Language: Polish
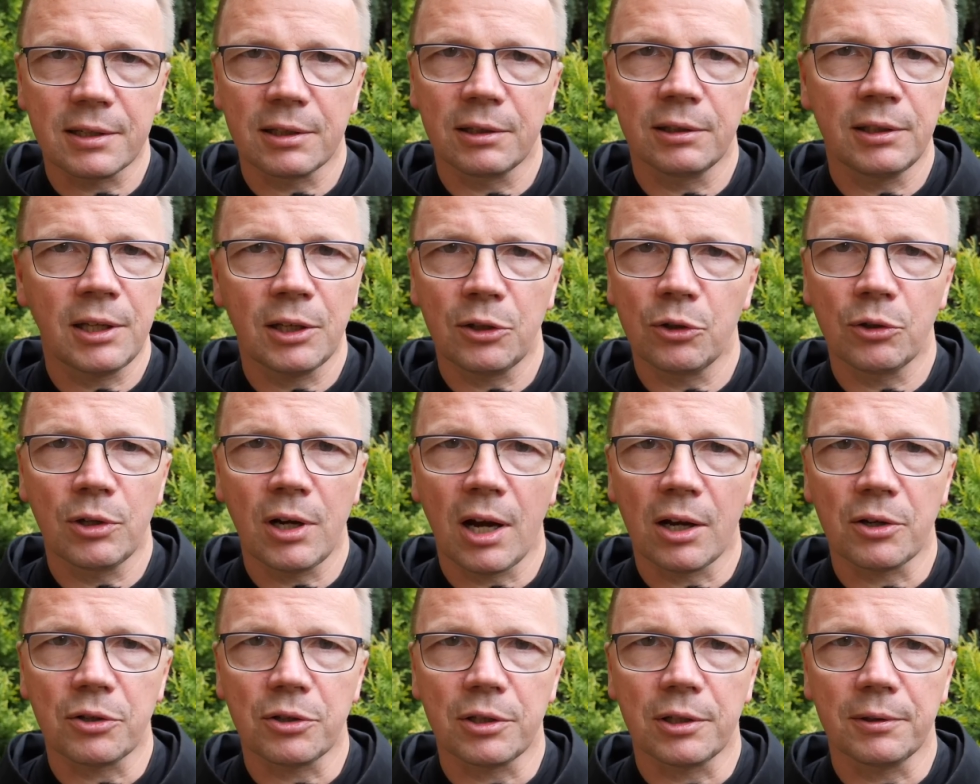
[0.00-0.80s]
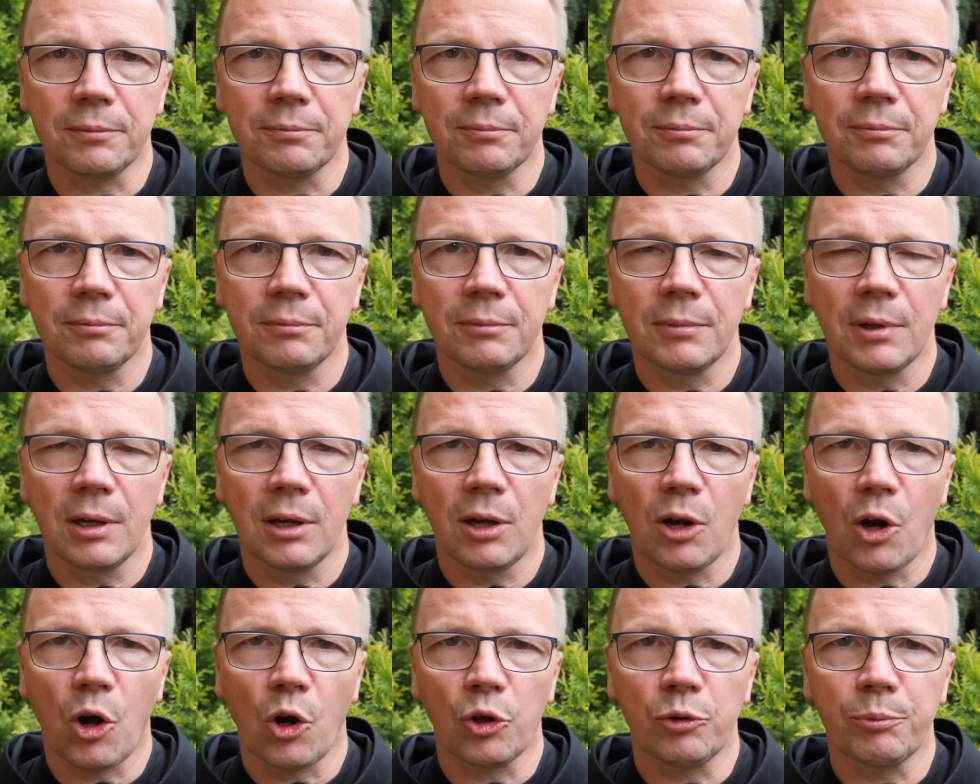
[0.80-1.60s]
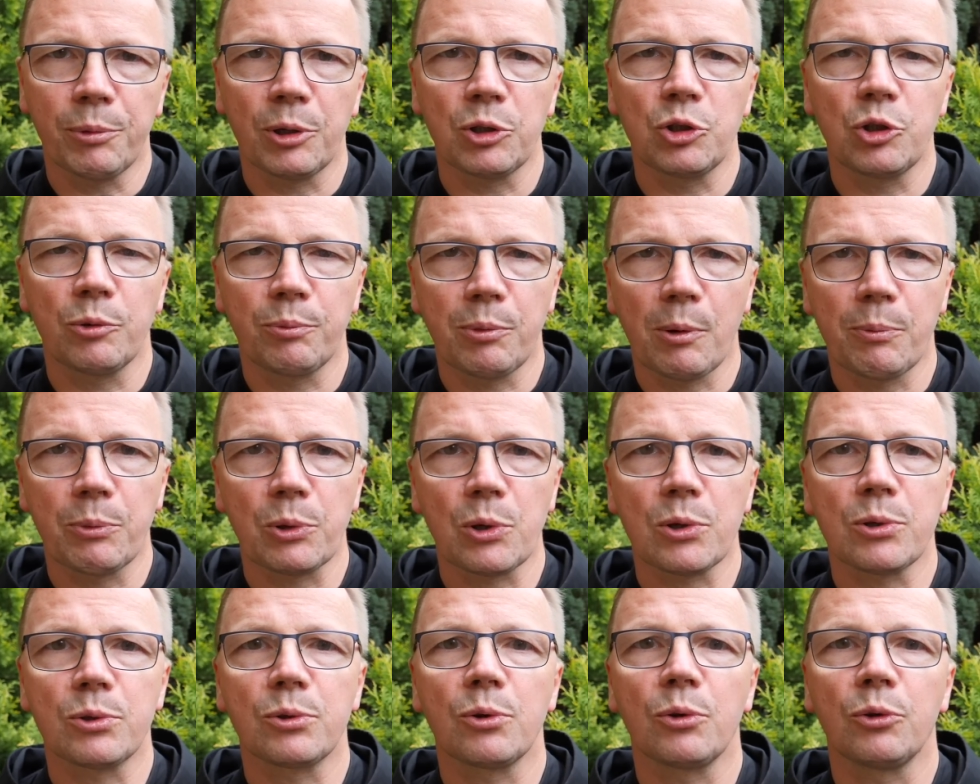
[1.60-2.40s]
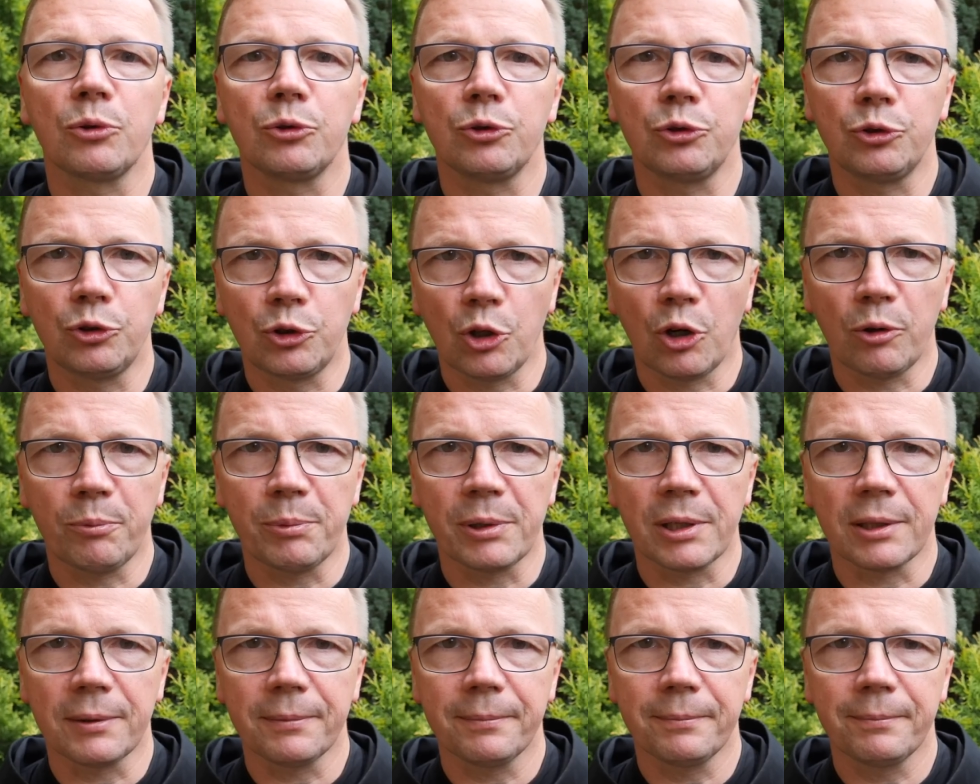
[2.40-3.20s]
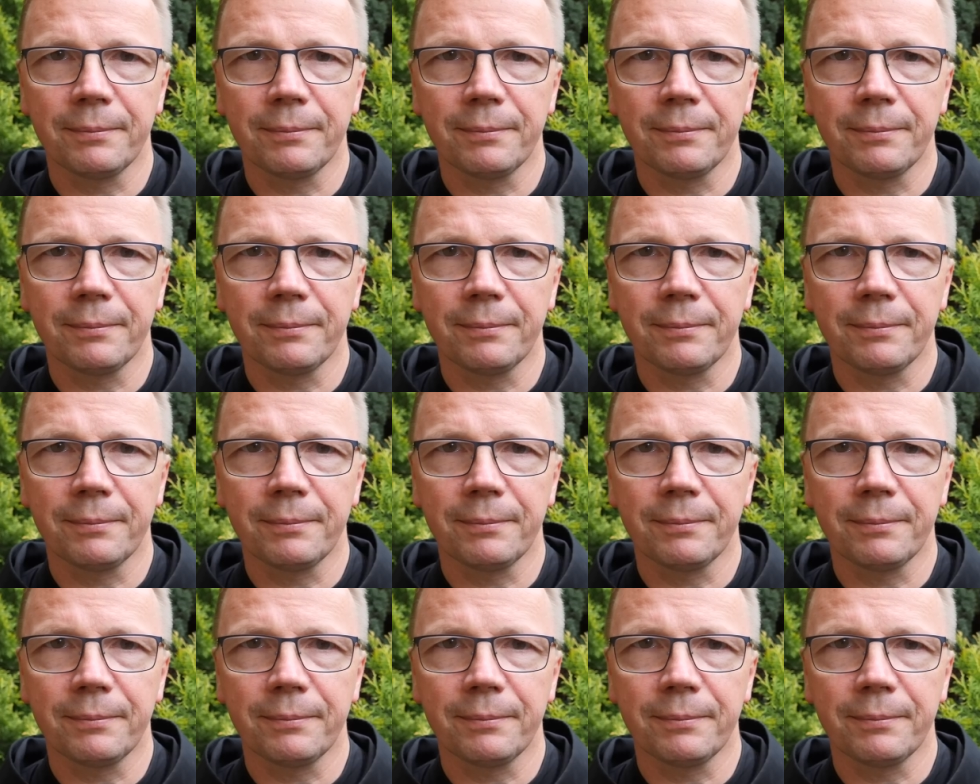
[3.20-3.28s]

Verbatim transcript: nie dogasi. On będzie po prostu dobry.